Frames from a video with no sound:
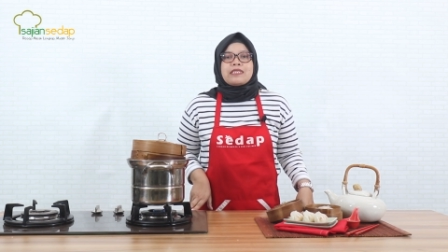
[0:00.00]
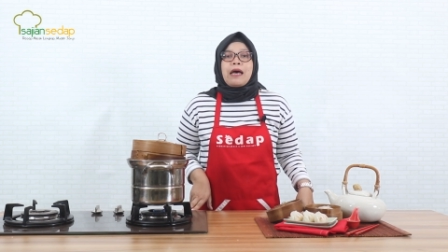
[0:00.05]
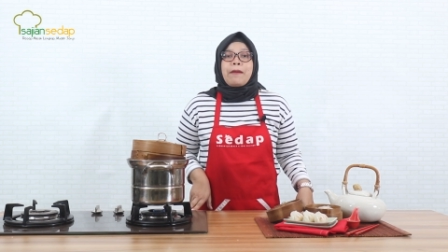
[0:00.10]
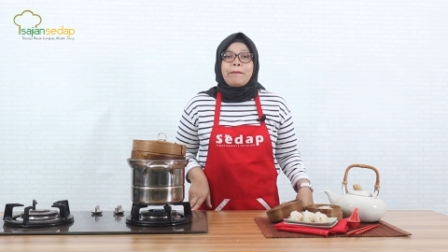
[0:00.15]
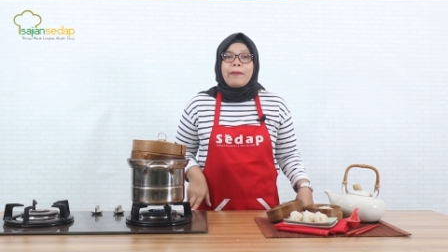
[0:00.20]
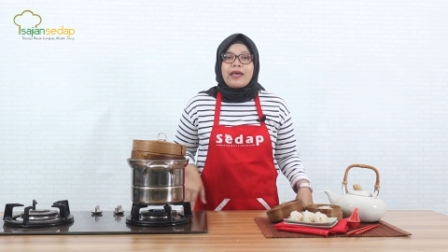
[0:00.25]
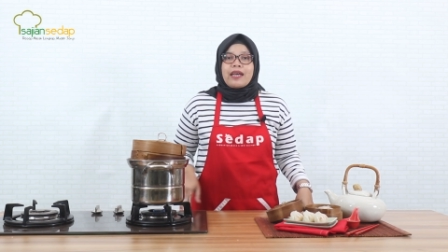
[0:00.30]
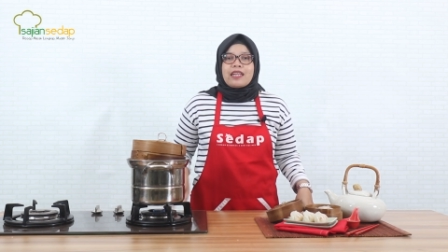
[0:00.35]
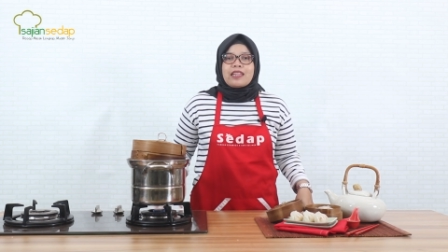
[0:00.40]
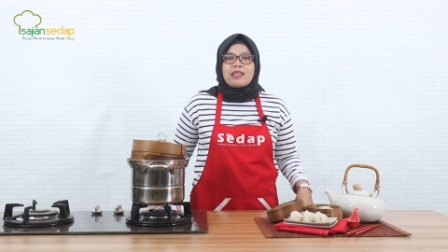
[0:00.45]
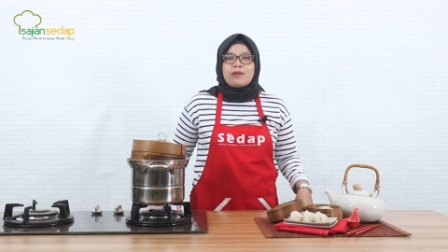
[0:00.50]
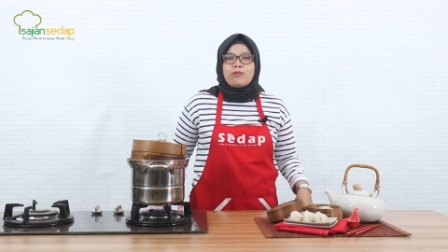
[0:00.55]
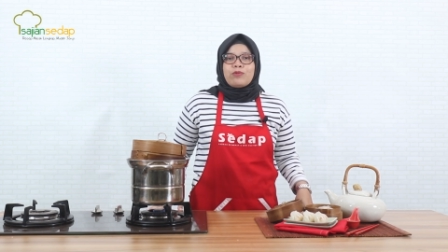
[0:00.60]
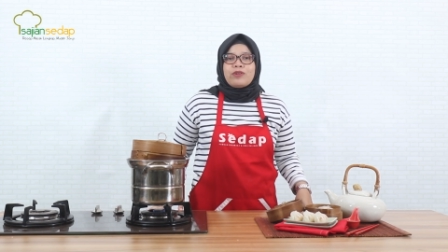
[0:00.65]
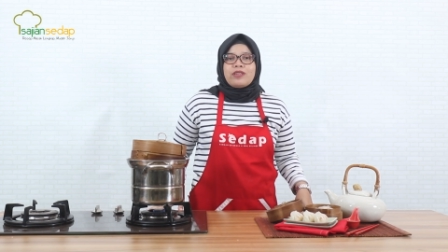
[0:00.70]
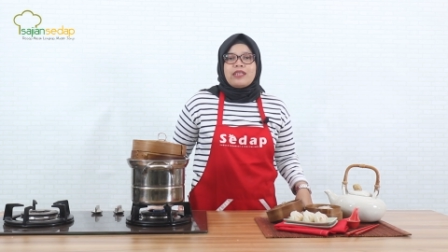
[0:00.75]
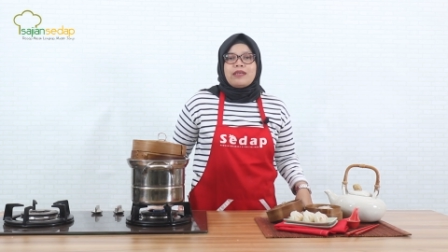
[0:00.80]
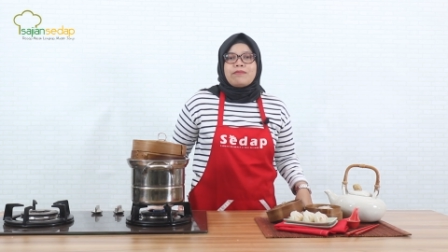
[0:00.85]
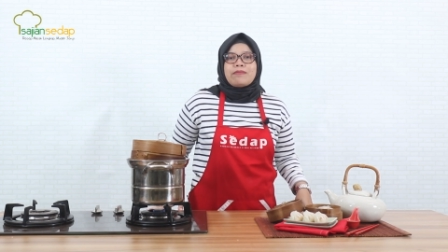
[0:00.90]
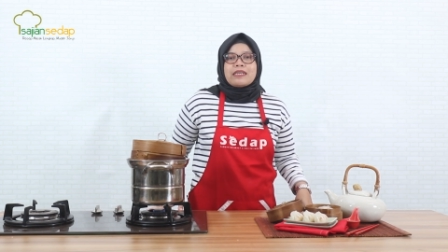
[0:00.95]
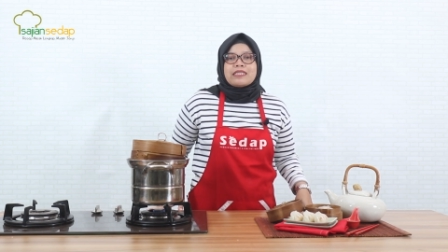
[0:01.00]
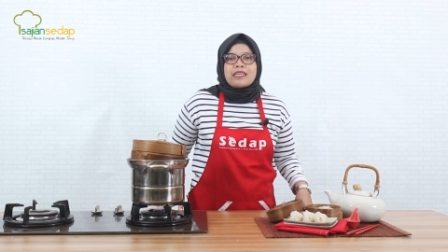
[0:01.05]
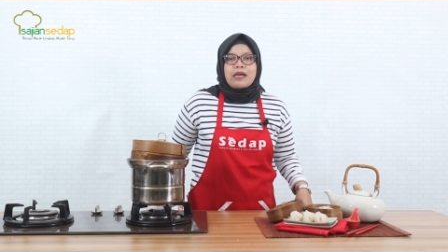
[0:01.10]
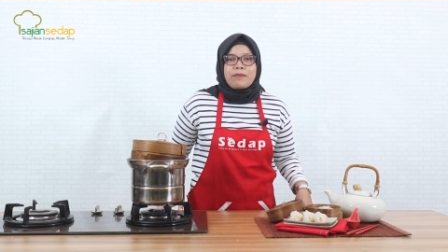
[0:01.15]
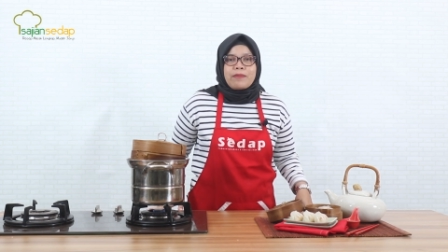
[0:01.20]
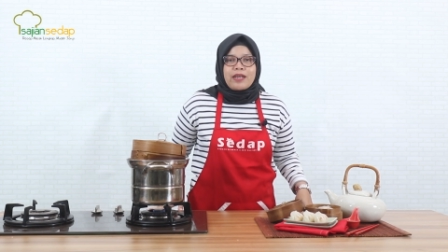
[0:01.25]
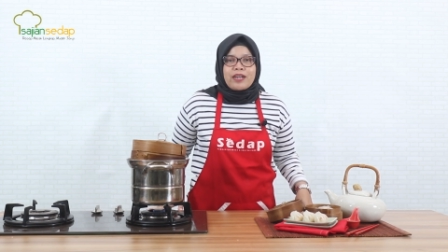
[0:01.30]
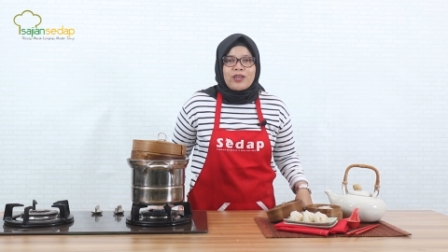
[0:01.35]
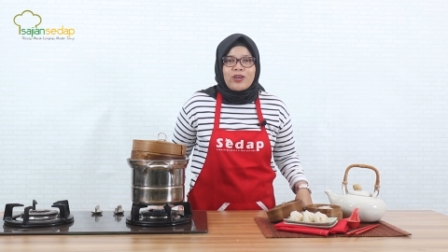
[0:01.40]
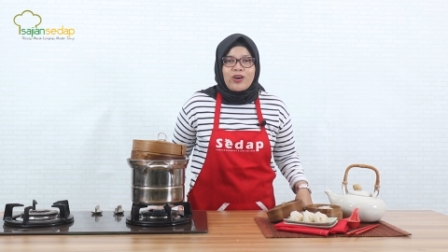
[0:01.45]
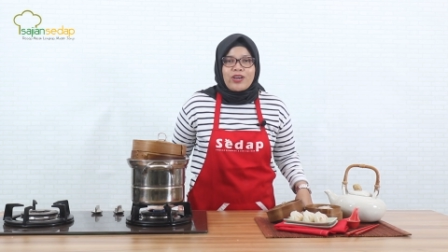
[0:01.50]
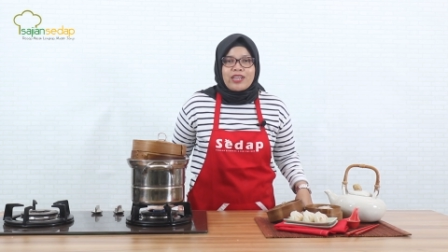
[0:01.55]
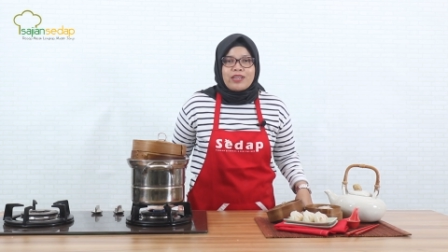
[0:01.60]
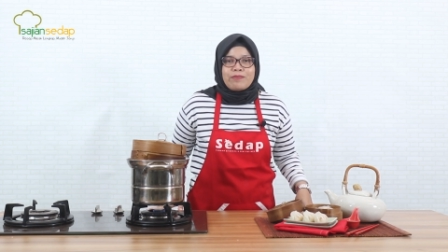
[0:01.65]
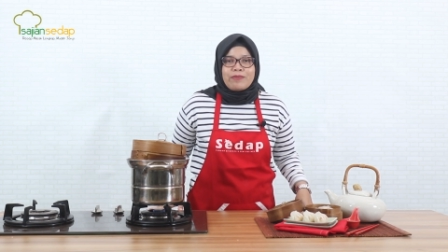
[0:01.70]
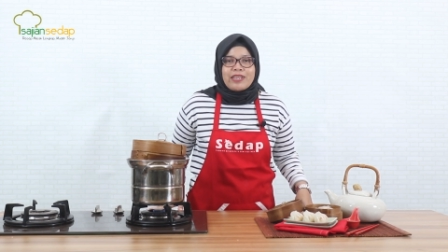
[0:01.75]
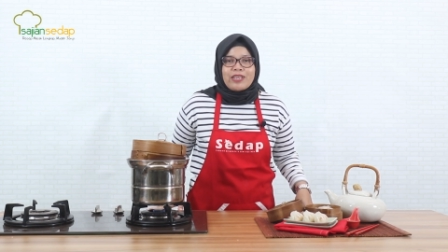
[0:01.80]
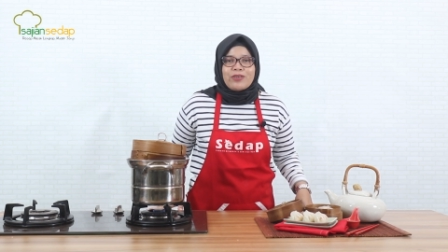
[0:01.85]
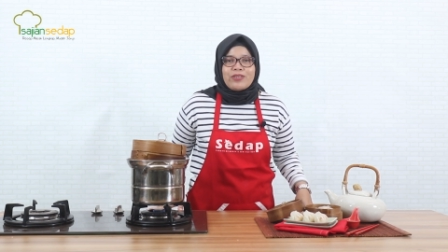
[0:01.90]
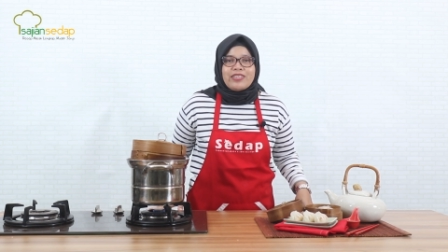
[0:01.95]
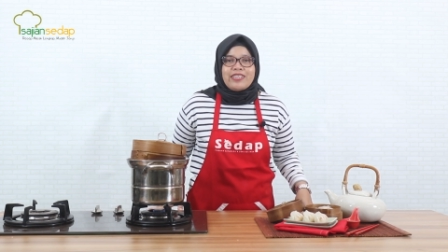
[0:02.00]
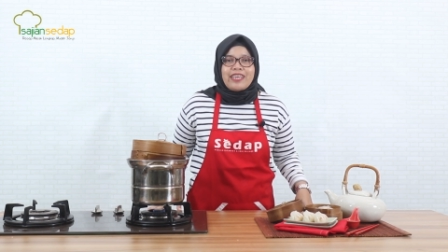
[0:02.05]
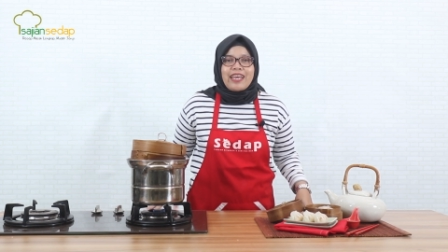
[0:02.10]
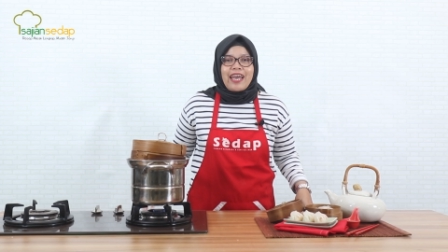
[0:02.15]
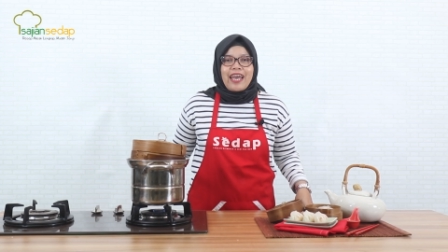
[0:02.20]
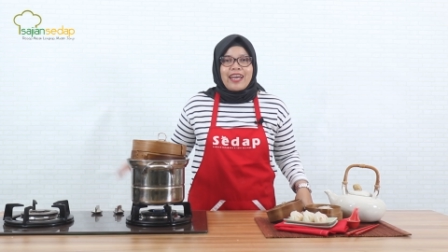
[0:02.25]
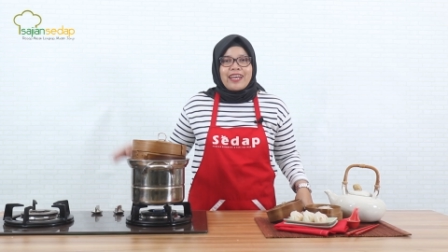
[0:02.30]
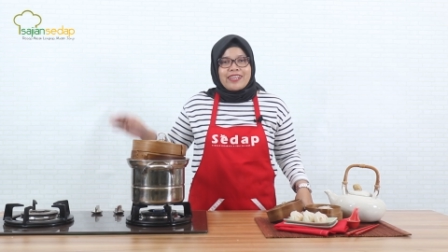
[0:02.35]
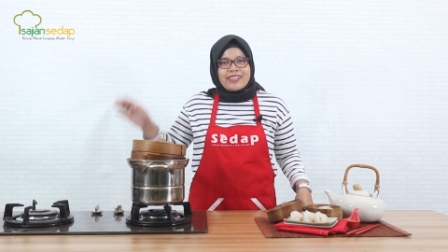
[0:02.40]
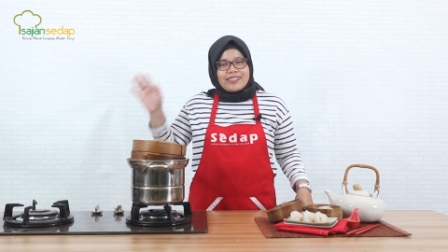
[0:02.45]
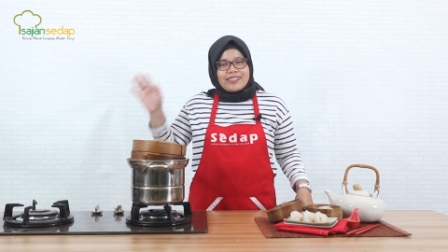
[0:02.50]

Sampai ketemu di Masak Bareng Korin berikutnya.